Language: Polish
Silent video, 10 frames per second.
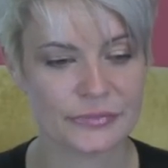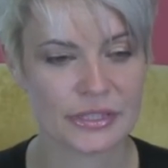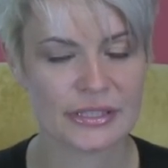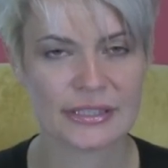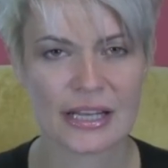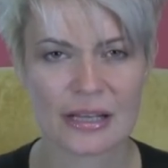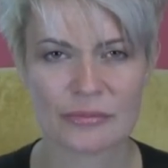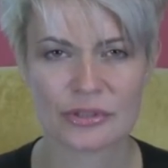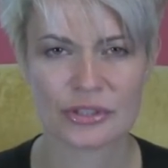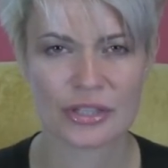I
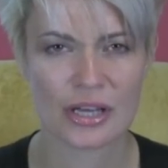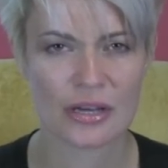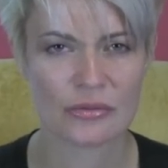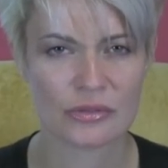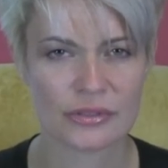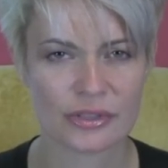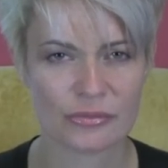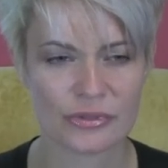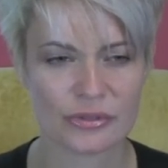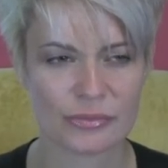staram się
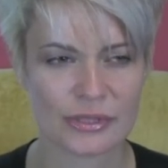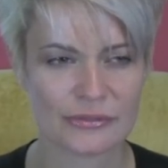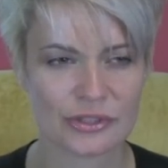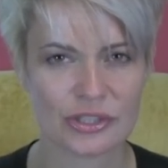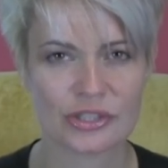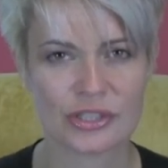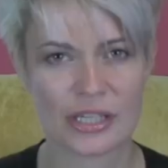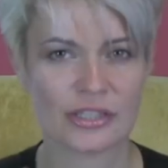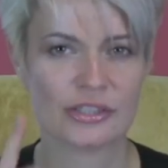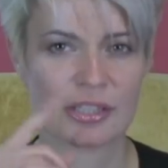zrobić sobie zawsze jeszcze
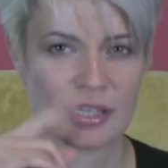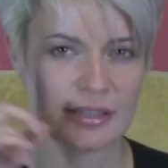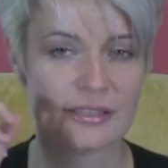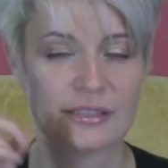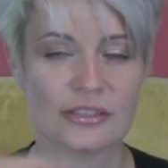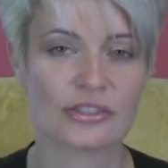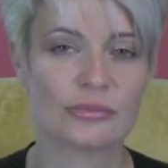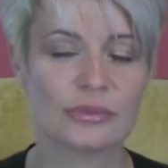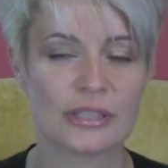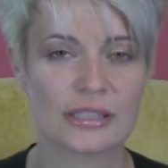jakieś kreski,
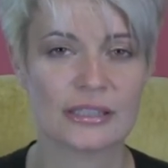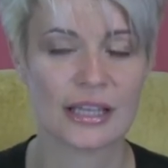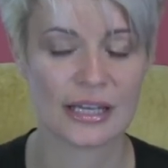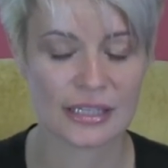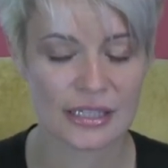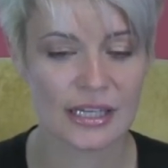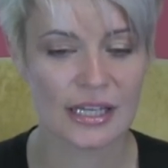żeby jednak